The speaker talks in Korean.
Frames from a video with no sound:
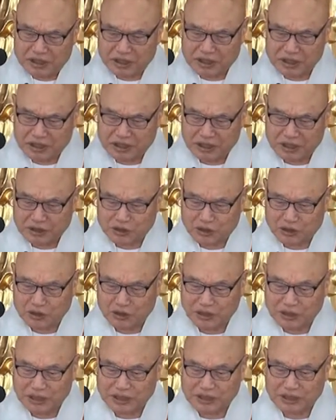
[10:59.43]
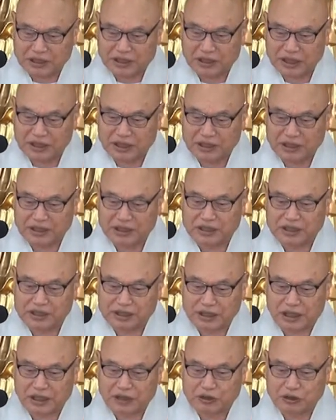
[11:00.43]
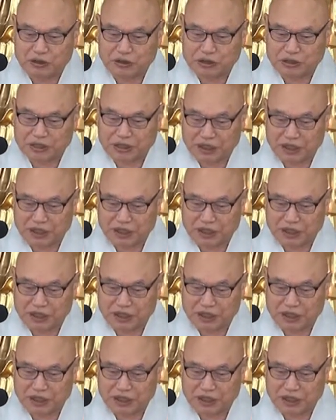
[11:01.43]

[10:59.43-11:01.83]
설차 송원하사대 이 개성을